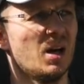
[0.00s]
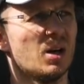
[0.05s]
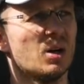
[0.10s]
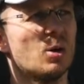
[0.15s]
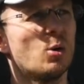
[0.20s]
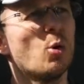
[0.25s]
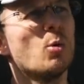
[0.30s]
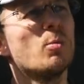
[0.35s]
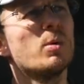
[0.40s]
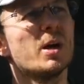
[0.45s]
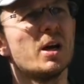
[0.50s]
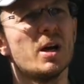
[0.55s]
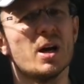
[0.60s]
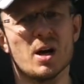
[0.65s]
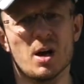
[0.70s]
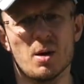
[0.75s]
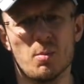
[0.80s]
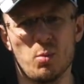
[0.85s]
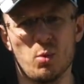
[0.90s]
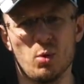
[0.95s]

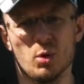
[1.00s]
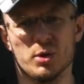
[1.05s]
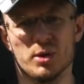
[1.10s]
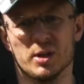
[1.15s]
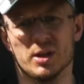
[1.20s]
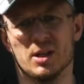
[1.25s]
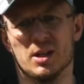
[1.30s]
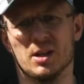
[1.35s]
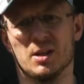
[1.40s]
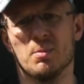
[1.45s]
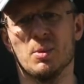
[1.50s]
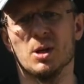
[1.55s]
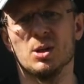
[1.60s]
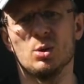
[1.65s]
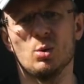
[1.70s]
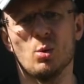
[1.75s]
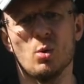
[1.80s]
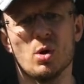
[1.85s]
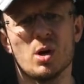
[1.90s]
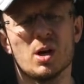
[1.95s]
громкая работа
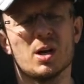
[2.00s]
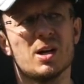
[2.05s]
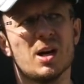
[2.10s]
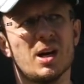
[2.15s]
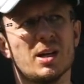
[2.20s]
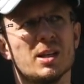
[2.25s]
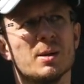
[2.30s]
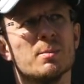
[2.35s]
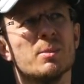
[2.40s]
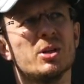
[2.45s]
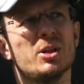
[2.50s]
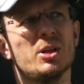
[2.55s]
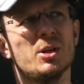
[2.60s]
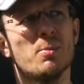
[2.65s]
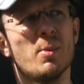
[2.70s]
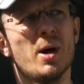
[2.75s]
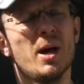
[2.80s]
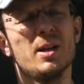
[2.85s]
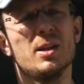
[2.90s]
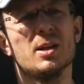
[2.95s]
мотора как на
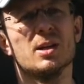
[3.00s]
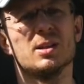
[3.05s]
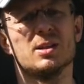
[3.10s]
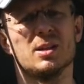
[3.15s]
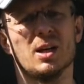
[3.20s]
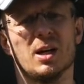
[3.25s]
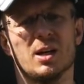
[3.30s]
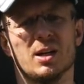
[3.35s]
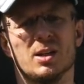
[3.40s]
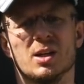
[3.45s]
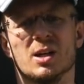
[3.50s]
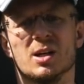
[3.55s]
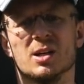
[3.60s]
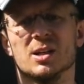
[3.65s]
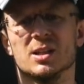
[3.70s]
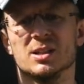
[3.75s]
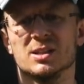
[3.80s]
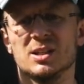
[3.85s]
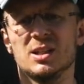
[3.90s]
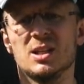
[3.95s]
максимальных, так и на
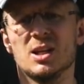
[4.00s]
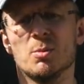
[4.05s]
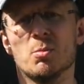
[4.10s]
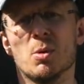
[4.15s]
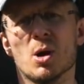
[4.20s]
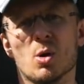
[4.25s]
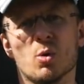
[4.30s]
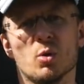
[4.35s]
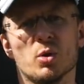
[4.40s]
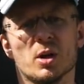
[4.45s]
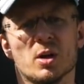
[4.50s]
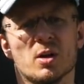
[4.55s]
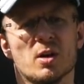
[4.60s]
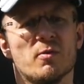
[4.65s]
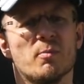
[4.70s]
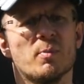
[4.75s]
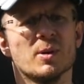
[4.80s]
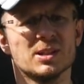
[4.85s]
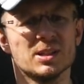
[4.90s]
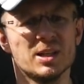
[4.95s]
холостых оборотах,
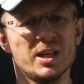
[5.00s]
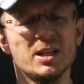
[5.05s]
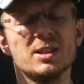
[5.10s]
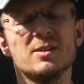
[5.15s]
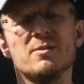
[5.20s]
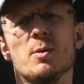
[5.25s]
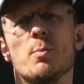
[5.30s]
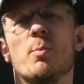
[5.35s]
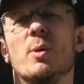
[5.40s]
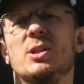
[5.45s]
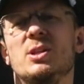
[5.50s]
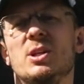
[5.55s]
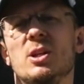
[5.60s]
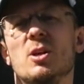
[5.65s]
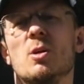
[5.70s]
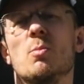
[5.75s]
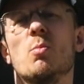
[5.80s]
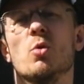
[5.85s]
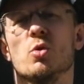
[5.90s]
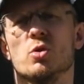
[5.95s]
а впоследствии
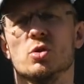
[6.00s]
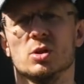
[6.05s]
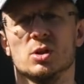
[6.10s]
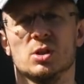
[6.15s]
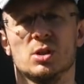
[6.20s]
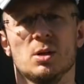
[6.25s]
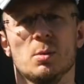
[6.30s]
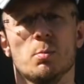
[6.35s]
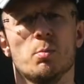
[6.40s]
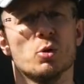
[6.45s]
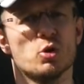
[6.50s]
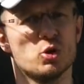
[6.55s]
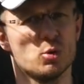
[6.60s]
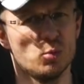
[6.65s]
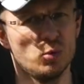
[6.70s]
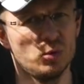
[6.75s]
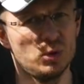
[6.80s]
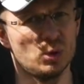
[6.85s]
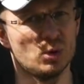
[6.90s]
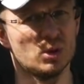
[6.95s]
потеря мощности.
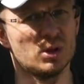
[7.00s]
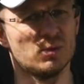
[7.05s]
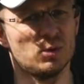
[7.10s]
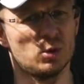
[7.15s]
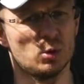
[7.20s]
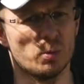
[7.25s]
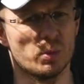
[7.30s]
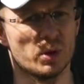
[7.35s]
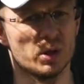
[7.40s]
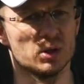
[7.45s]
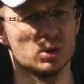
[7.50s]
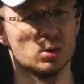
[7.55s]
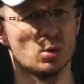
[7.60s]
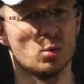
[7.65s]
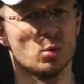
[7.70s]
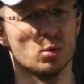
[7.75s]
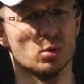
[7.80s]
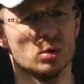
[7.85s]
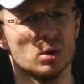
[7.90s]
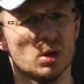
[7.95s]
Почему все это все
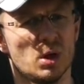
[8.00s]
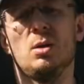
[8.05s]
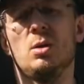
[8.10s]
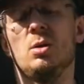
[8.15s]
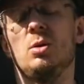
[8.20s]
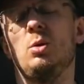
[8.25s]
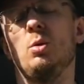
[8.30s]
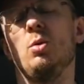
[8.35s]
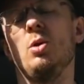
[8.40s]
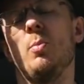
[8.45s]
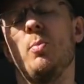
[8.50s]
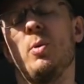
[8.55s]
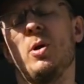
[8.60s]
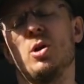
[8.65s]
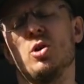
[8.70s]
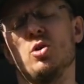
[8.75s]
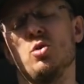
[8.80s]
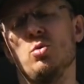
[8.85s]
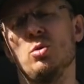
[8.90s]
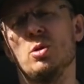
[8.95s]
происходит? Сегодня
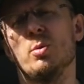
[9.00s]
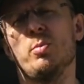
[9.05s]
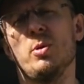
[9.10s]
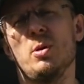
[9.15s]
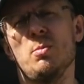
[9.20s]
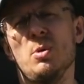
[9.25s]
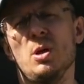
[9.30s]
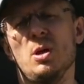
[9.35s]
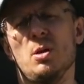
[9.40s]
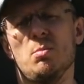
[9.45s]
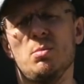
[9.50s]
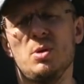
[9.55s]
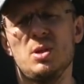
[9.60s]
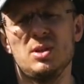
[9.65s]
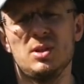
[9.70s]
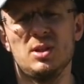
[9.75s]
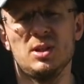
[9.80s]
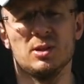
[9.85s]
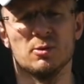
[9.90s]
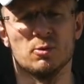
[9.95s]
покажу на примере
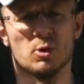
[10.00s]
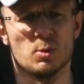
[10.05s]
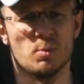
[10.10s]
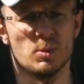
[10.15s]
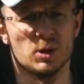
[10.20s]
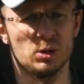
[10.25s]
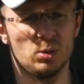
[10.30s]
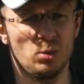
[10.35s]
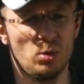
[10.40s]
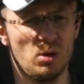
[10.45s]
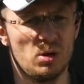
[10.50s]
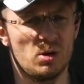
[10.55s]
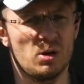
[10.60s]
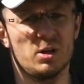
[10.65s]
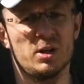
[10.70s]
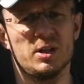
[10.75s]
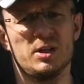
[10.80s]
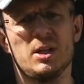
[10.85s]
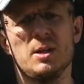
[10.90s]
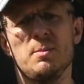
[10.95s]
бензиновых
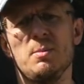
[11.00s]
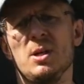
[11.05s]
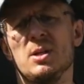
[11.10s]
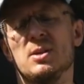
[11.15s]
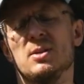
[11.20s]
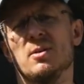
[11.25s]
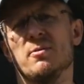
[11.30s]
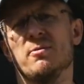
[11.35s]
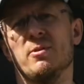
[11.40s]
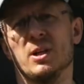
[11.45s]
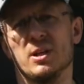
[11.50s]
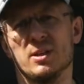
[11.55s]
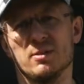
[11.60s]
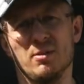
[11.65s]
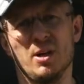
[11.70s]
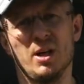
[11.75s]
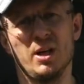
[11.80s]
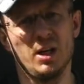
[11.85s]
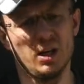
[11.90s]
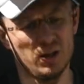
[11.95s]
моторах семейства
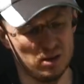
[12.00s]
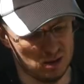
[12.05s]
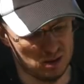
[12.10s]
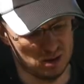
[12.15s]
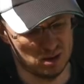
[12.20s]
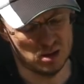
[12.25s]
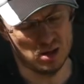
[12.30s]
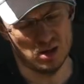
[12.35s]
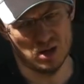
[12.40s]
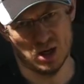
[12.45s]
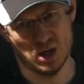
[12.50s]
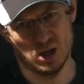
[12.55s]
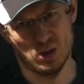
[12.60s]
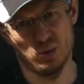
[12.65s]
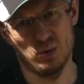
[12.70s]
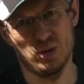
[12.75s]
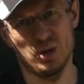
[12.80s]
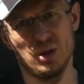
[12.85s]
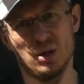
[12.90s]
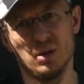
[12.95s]
Volkswagen,
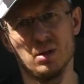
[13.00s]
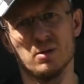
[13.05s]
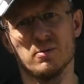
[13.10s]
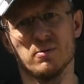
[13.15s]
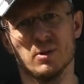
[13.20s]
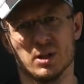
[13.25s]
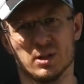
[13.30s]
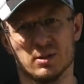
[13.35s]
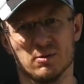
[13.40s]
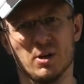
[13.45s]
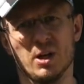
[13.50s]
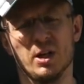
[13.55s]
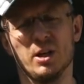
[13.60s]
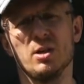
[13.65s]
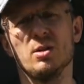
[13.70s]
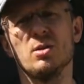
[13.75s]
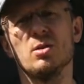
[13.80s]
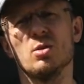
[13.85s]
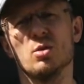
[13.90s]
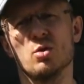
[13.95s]
Audi,
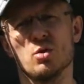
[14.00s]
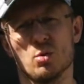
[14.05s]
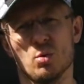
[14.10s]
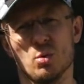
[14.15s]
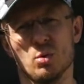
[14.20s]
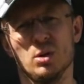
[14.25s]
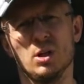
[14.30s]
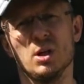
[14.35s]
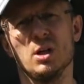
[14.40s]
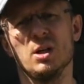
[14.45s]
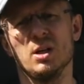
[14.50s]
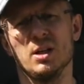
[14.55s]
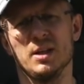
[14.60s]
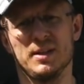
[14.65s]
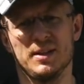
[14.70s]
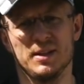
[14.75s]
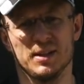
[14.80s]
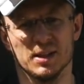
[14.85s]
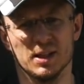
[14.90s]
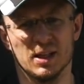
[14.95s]
Volkswagen, Skoda,
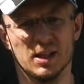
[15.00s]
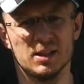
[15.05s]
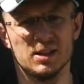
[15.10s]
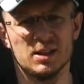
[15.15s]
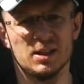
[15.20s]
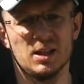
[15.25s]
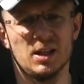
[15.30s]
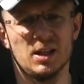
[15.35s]
Seat.